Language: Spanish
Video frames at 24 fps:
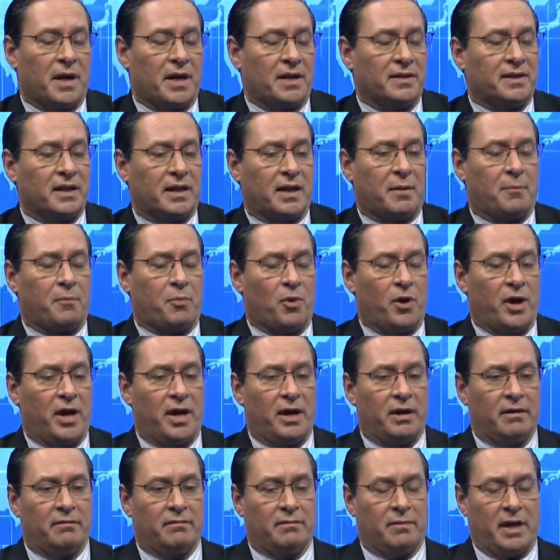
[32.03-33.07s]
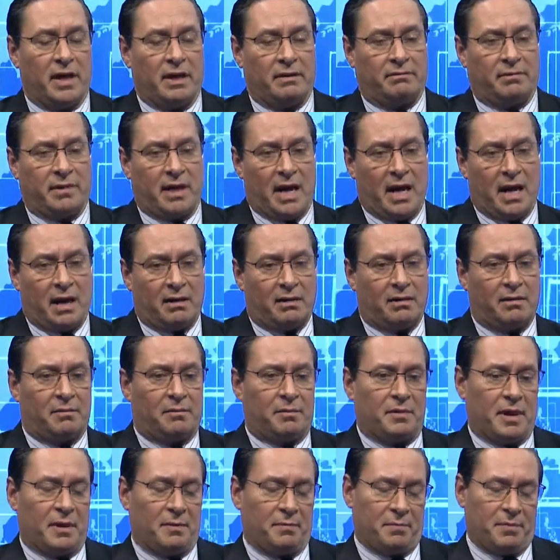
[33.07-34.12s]
parece que pueden entrar
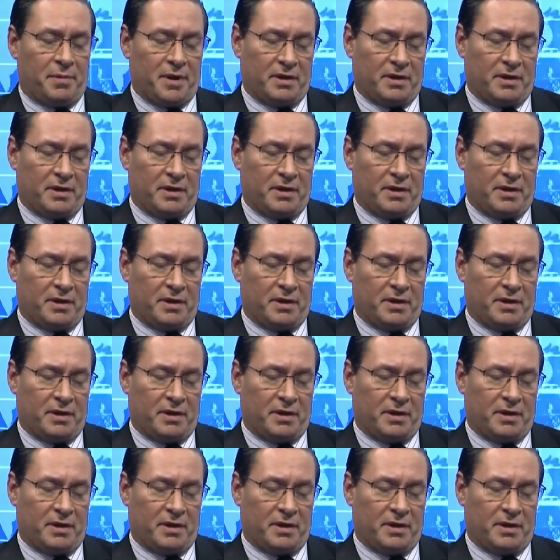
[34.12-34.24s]
eh,